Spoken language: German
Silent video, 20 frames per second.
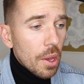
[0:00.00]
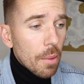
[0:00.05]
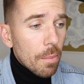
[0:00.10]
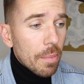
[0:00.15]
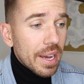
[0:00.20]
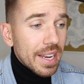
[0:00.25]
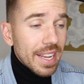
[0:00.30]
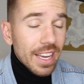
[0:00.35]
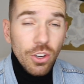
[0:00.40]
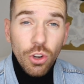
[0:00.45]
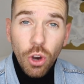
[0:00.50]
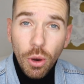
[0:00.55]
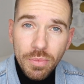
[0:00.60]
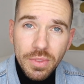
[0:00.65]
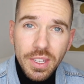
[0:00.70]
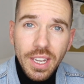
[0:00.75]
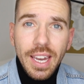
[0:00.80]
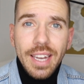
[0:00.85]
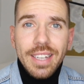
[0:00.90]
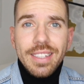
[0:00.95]
bei der
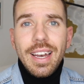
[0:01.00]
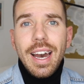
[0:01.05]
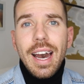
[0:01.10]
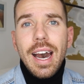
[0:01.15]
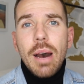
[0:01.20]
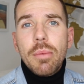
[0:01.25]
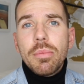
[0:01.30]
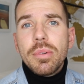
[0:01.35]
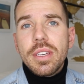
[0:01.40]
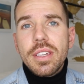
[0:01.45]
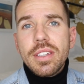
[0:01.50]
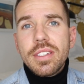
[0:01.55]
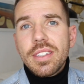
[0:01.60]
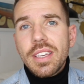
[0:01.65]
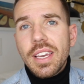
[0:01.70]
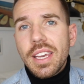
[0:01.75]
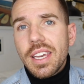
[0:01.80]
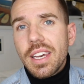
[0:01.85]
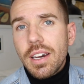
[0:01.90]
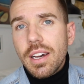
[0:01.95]
Comdirect habe
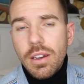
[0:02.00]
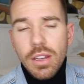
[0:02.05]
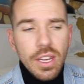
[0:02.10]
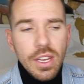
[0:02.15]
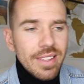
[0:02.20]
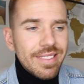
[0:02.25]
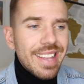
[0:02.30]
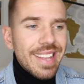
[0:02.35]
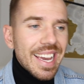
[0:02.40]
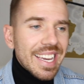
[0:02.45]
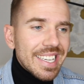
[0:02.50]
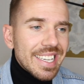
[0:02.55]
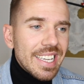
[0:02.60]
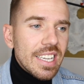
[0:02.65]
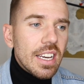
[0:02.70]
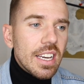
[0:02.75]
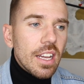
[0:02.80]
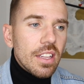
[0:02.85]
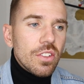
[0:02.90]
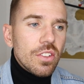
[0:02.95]
ich eher
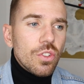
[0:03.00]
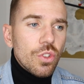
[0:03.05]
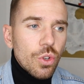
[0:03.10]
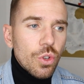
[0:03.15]
Tech-Giganten,